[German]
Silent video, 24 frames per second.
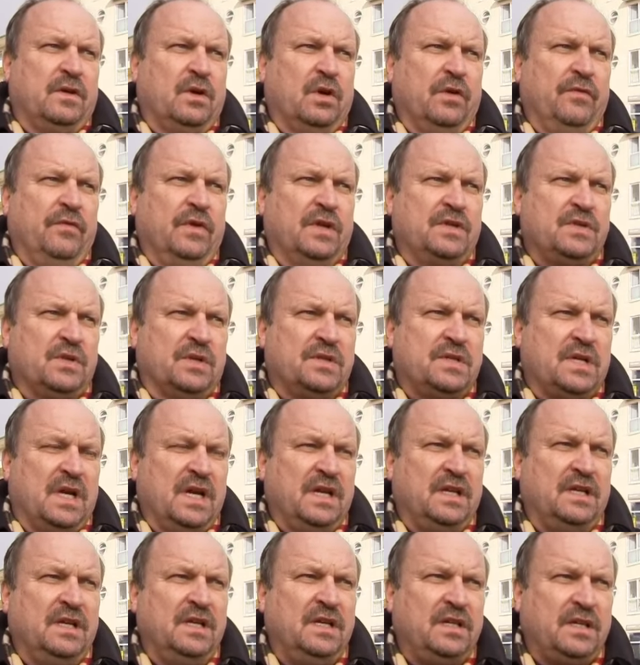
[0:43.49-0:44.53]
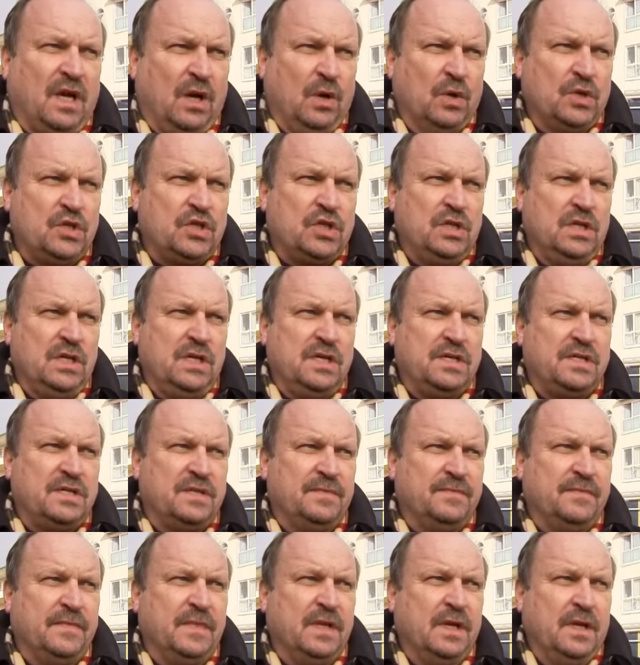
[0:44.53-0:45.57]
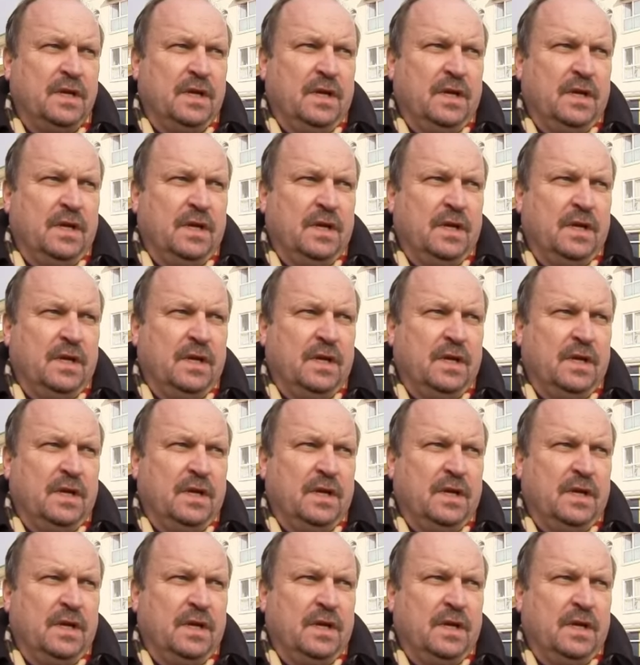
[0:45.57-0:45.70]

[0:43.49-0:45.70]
können wir zurzeit nicht ausschließen,